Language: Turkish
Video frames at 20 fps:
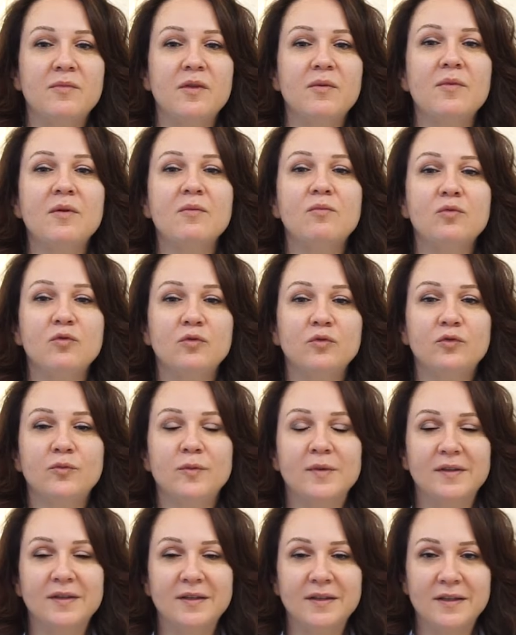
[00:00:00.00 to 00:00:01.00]
Meme
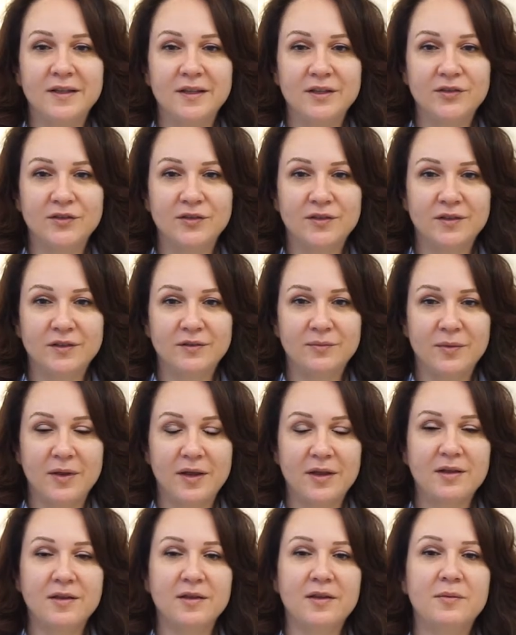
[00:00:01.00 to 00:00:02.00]
büyütme,
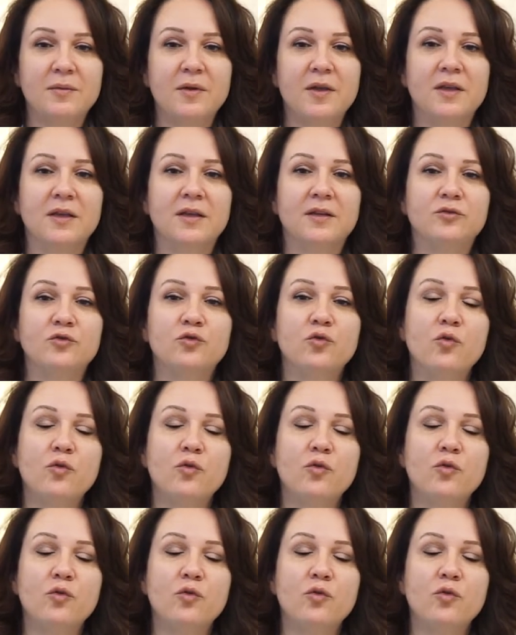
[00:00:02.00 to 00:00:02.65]
dikleştirme e,